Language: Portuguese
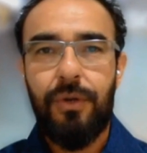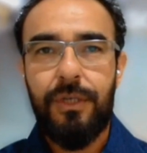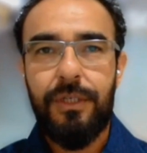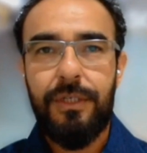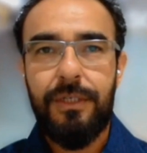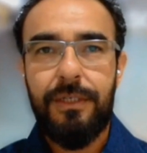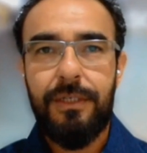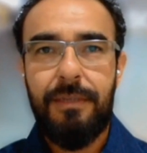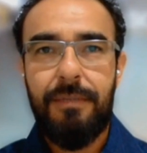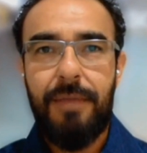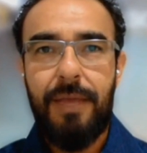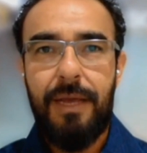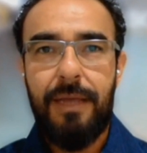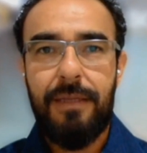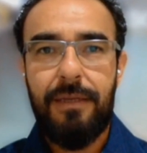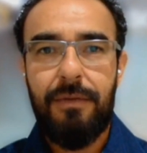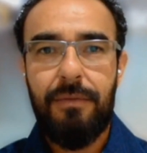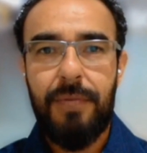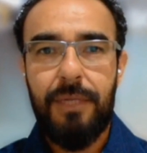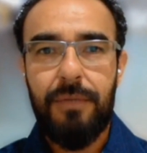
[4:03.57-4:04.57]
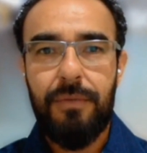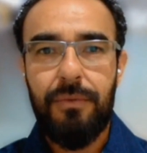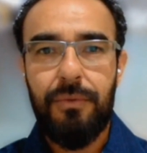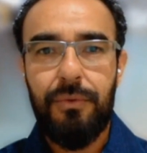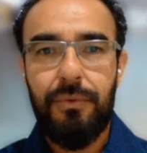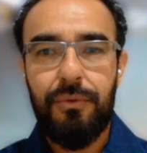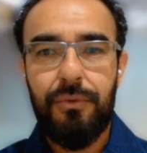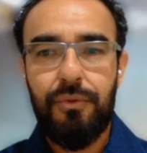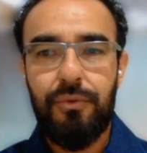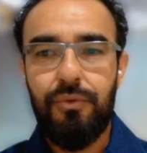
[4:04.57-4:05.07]
semeada no Mato Grosso do
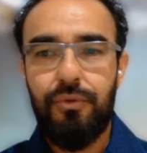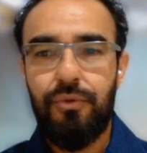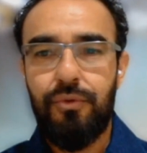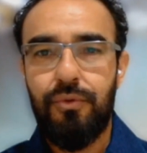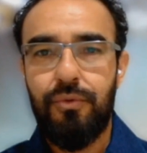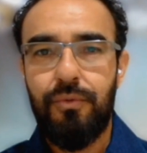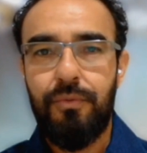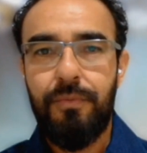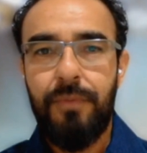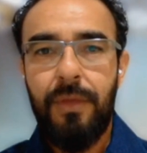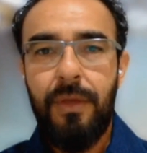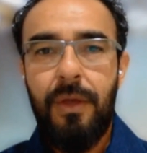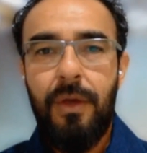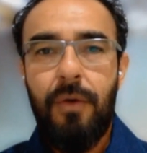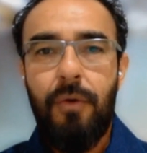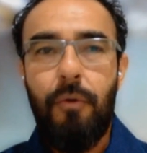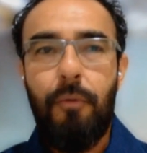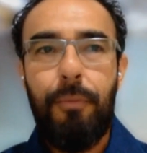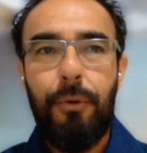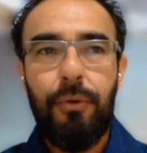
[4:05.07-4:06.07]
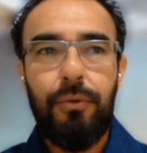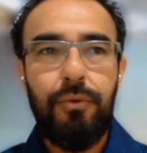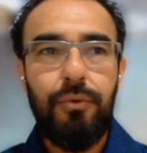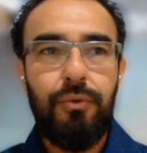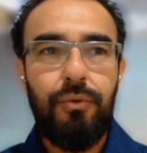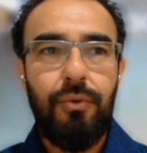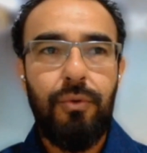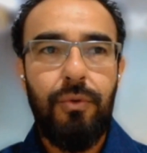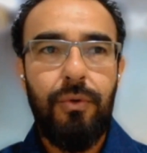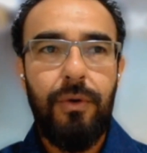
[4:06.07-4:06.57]
Sul. O
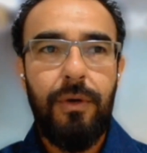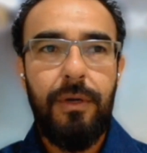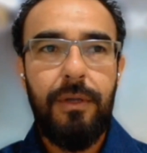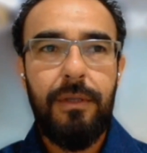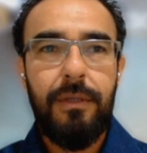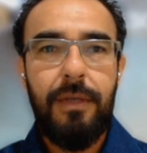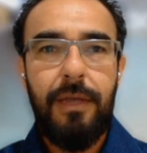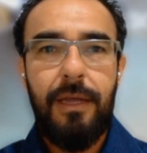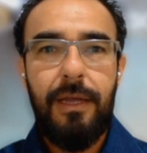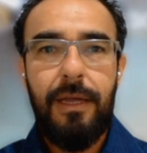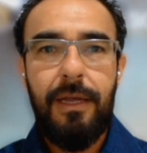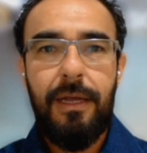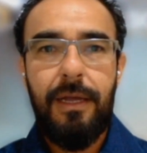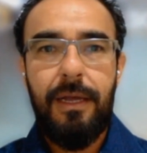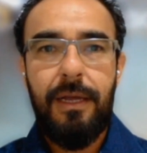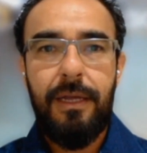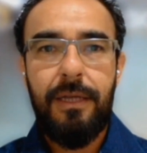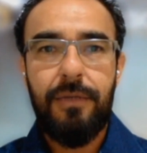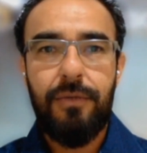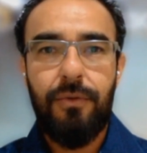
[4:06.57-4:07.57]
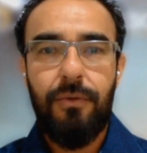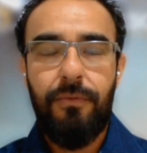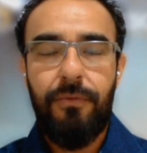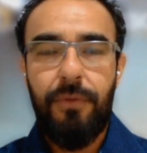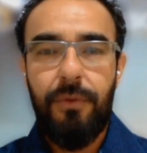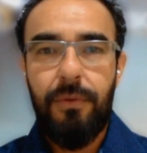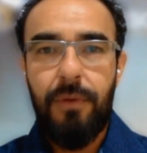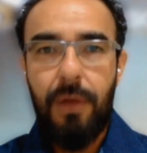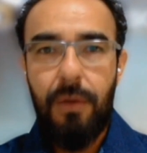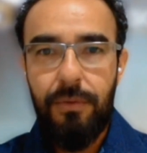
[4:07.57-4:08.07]
produtor é, resolveu não
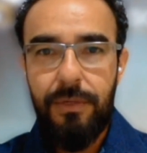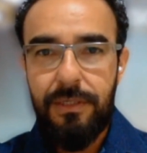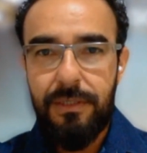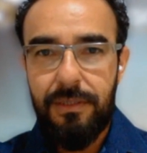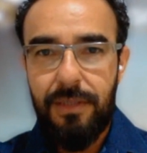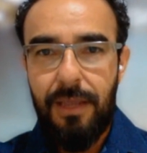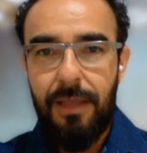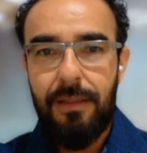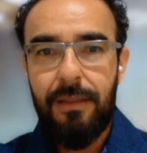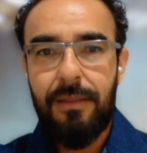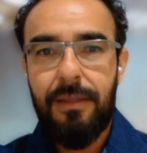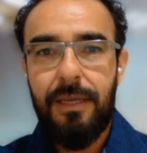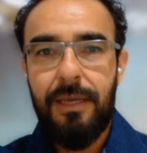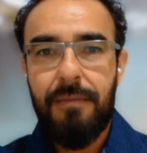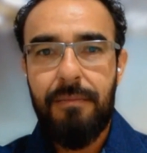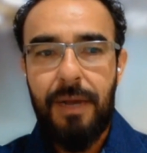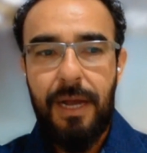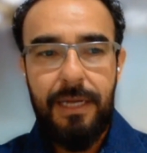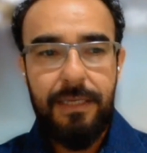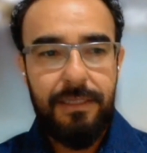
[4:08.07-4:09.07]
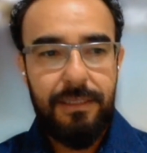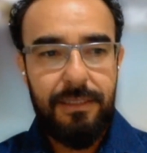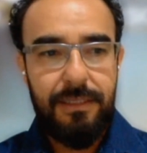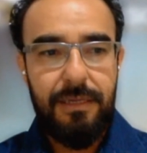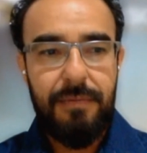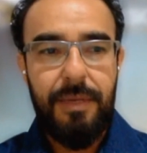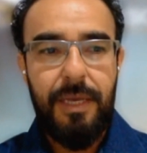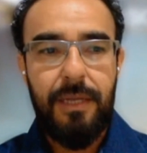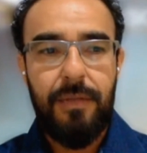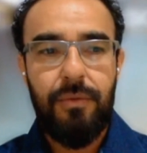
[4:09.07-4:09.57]
estender mais a
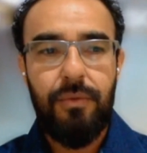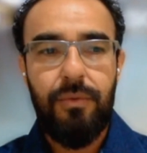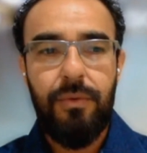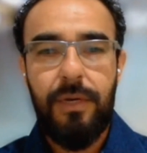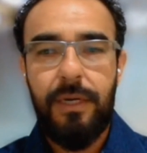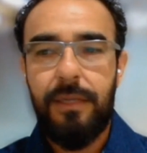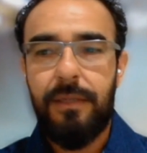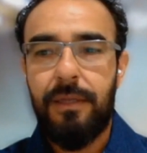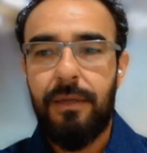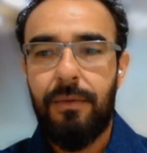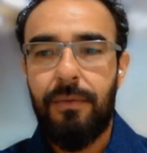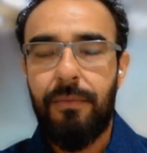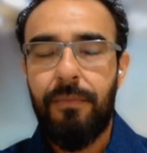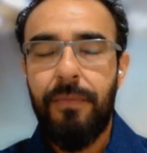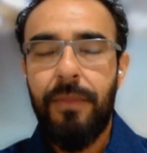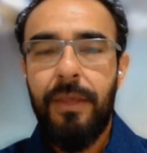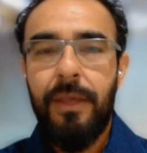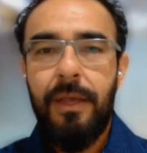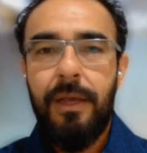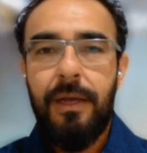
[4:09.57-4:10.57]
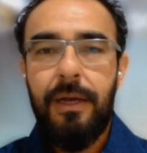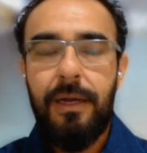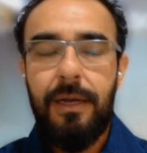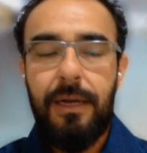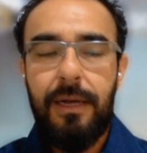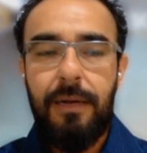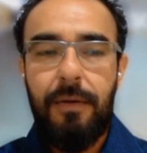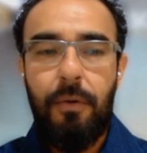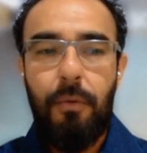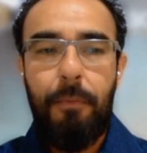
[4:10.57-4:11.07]
semeadura, então o
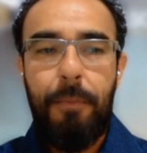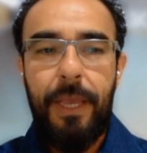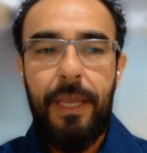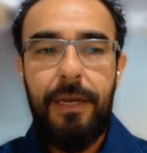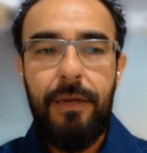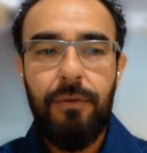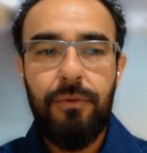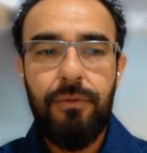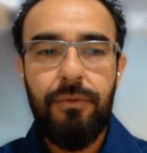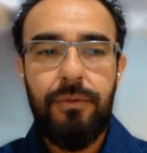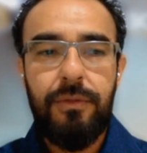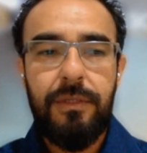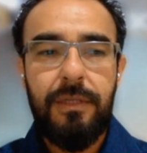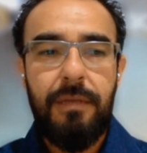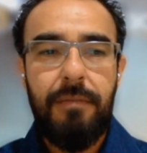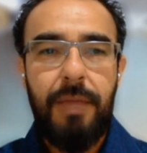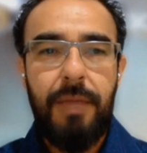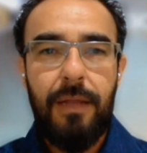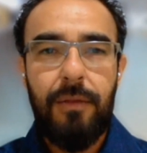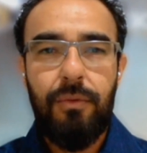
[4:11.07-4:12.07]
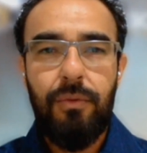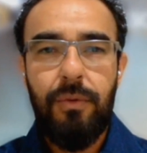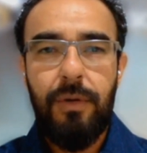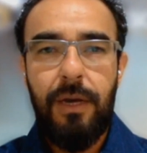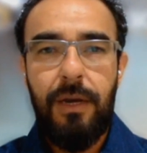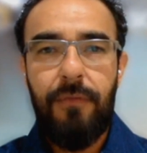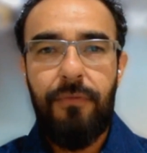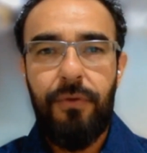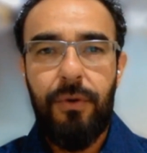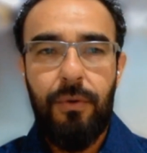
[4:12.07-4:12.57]
período de semeadura ele
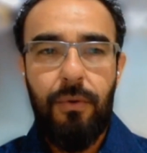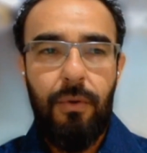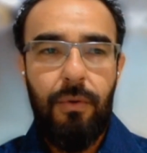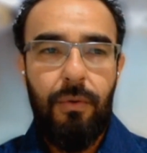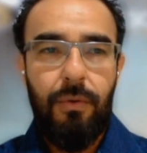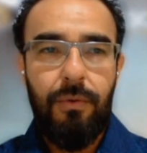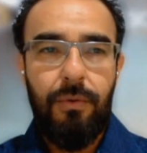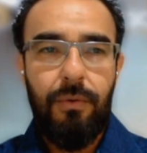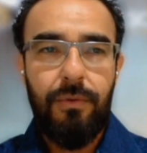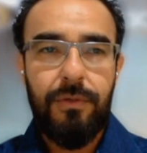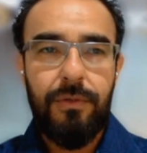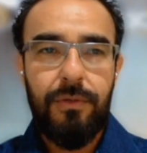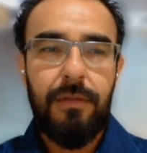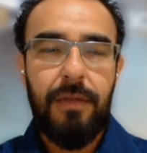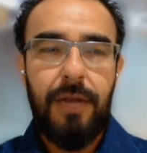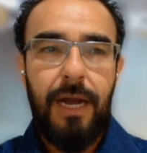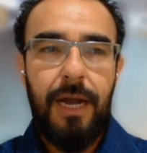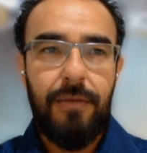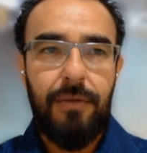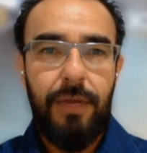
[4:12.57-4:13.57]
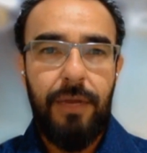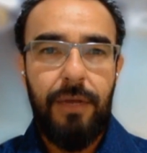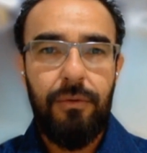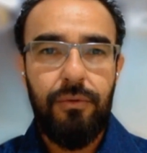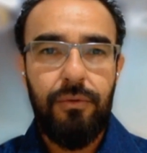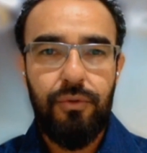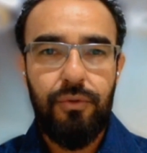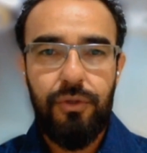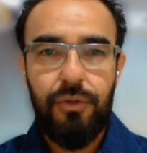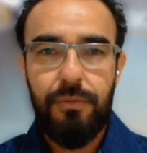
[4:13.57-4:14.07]
ficou concentrado aí nos últimos
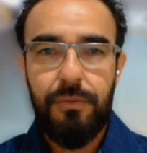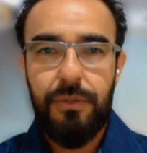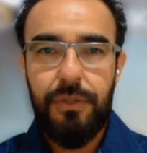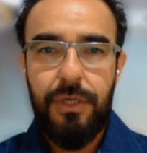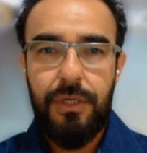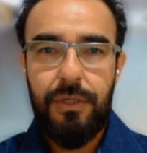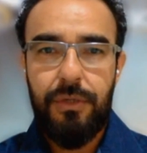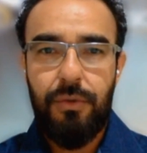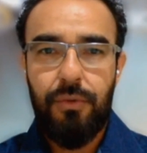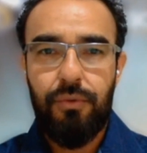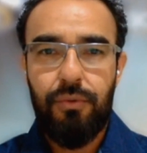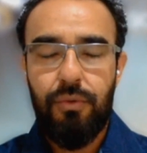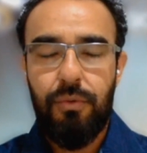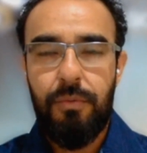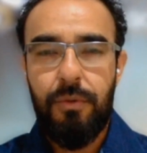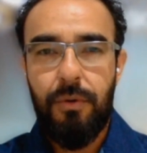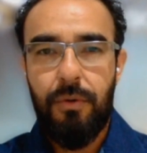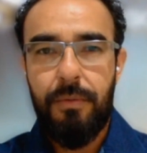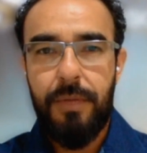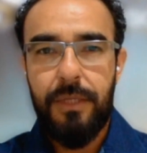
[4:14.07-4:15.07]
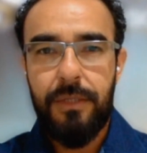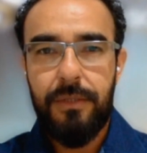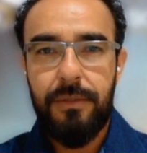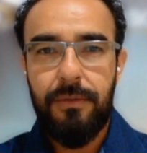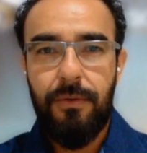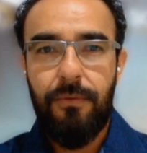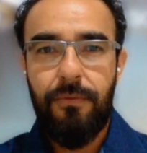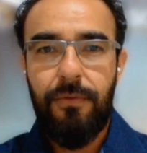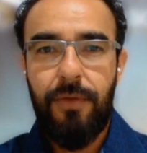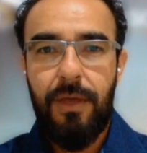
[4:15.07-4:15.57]
dias de outubro, começo de
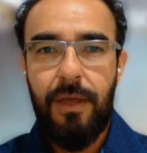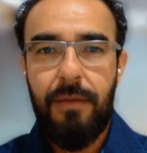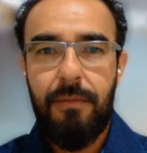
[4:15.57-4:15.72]
novembro,